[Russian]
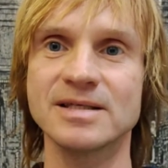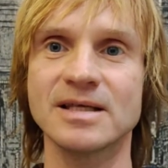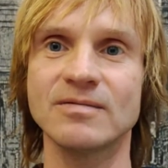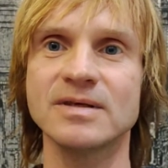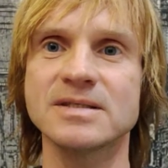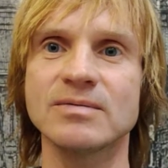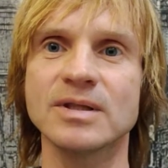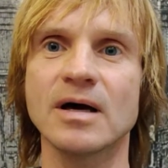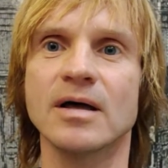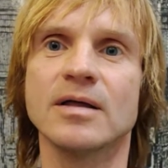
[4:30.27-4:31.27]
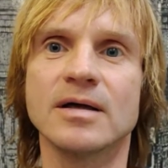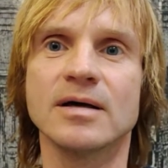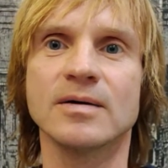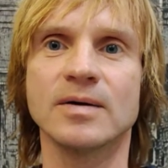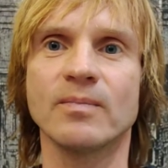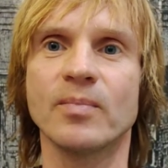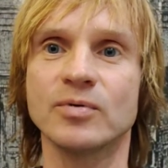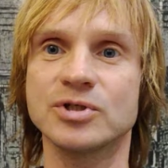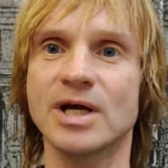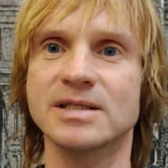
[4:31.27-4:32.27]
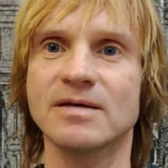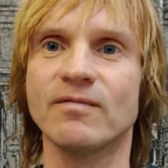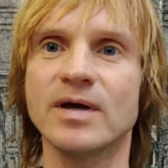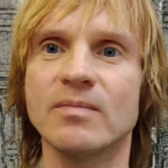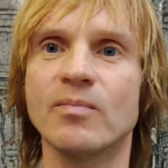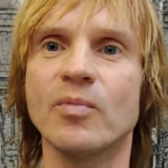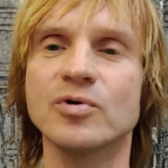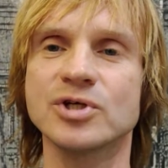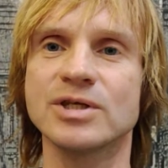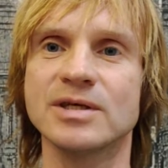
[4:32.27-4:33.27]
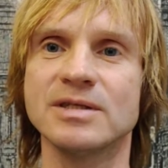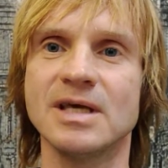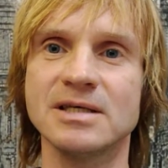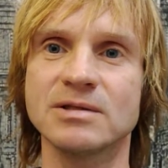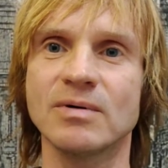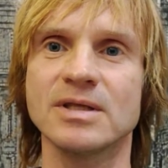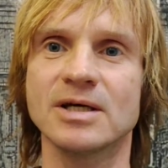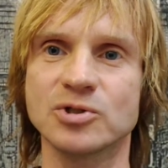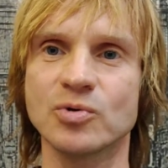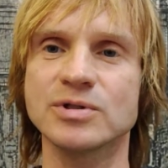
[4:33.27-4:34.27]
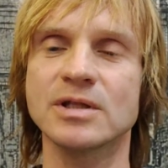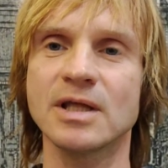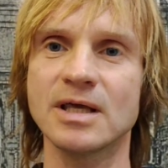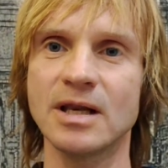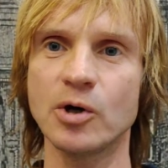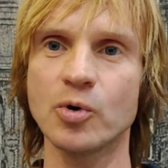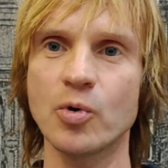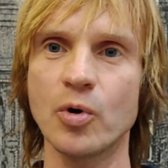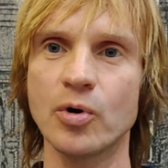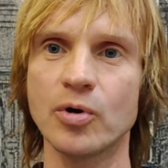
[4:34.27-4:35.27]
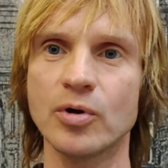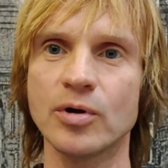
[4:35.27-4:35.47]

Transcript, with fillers: И, соответственно, Э, получается, вы можете действовать осознанно и легко.